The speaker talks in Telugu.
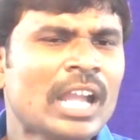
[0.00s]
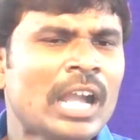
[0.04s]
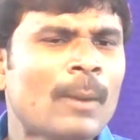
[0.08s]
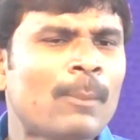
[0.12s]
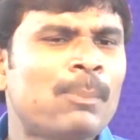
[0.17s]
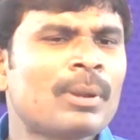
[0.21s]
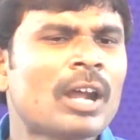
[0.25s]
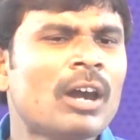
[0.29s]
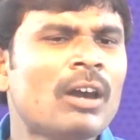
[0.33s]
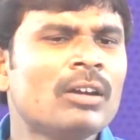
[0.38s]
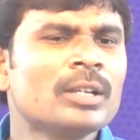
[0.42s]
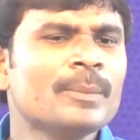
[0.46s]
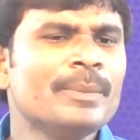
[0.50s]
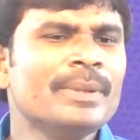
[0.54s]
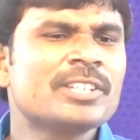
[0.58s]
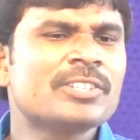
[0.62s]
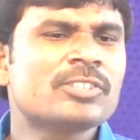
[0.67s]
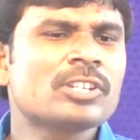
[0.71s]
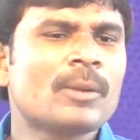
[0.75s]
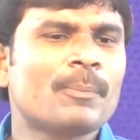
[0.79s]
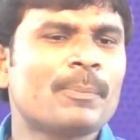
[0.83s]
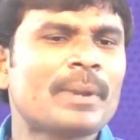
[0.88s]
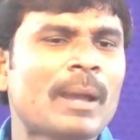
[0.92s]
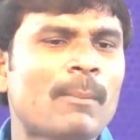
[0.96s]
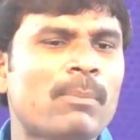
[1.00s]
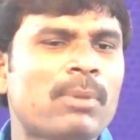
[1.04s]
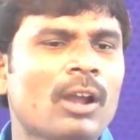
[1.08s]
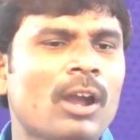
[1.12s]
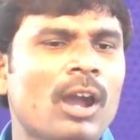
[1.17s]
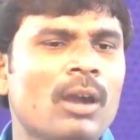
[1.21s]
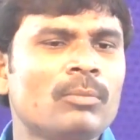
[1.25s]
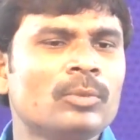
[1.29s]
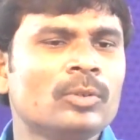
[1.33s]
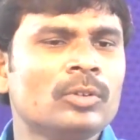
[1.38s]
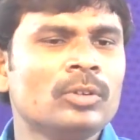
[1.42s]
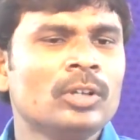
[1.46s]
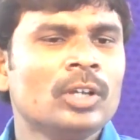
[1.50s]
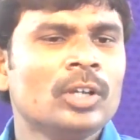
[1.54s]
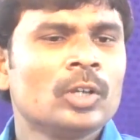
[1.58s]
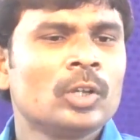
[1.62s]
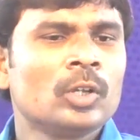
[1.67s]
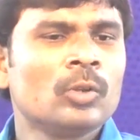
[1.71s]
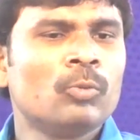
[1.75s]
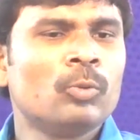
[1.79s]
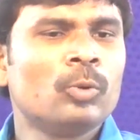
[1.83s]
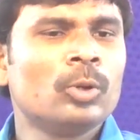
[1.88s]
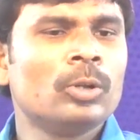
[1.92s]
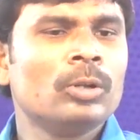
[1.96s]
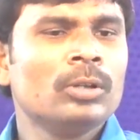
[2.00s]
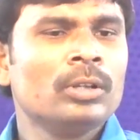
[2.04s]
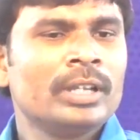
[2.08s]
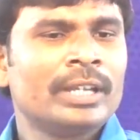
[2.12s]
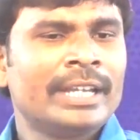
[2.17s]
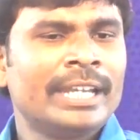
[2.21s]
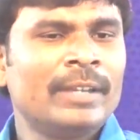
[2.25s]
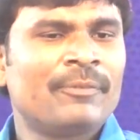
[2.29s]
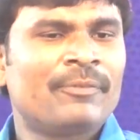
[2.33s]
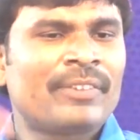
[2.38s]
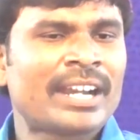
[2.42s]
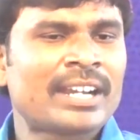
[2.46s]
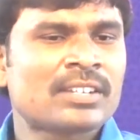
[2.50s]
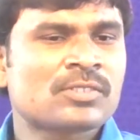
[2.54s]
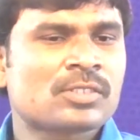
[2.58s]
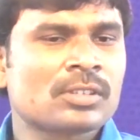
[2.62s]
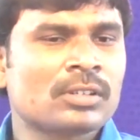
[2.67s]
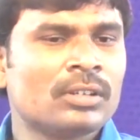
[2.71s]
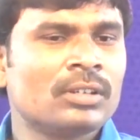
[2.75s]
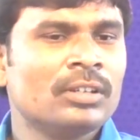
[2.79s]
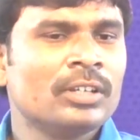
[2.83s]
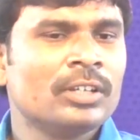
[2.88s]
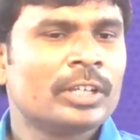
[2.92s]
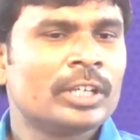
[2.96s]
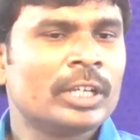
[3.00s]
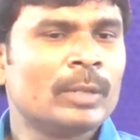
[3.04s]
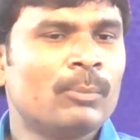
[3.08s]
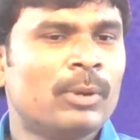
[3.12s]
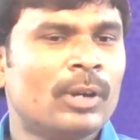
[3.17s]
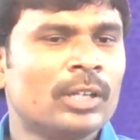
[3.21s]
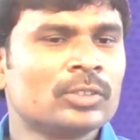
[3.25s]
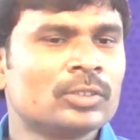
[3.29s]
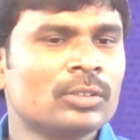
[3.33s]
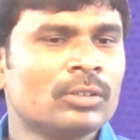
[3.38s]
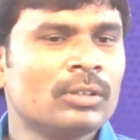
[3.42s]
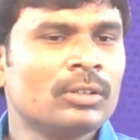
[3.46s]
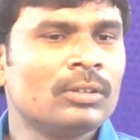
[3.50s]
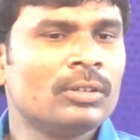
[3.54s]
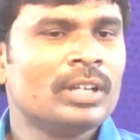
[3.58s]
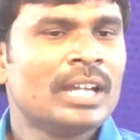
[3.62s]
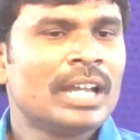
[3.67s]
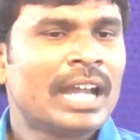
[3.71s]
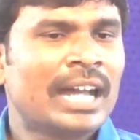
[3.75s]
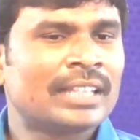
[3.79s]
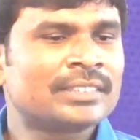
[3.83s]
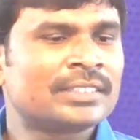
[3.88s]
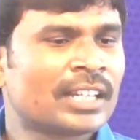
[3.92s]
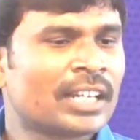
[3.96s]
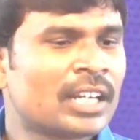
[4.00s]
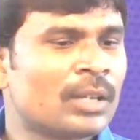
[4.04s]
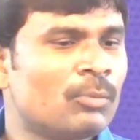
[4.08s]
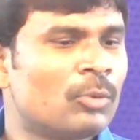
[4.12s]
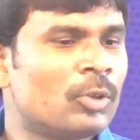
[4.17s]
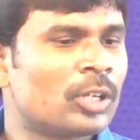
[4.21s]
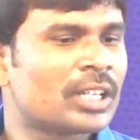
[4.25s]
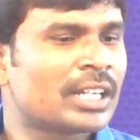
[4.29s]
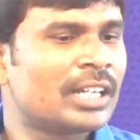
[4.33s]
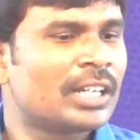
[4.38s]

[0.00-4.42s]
అబ్రహామును పిలిచినప్పుడు అబ్రహాము నువ్వు నీ ఫ్రెండ్స్ నీ బంధువులు అందరిని మూట